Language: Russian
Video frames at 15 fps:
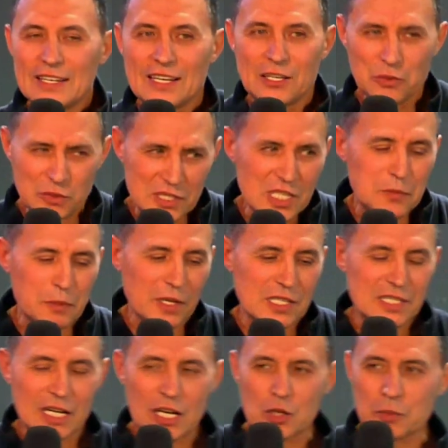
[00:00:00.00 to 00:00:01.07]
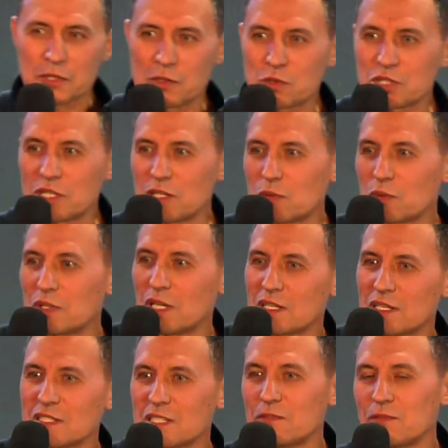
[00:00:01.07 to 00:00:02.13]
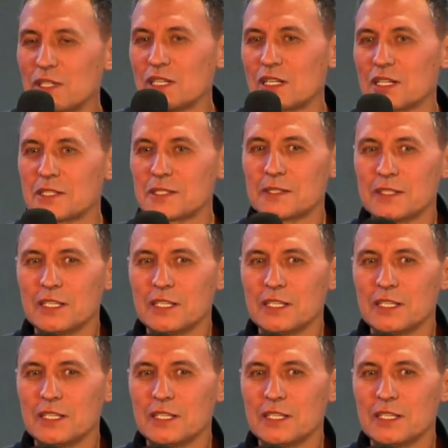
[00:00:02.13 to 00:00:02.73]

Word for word: а, ну, здесь по Израилю, потому что никуда нельзя выехать,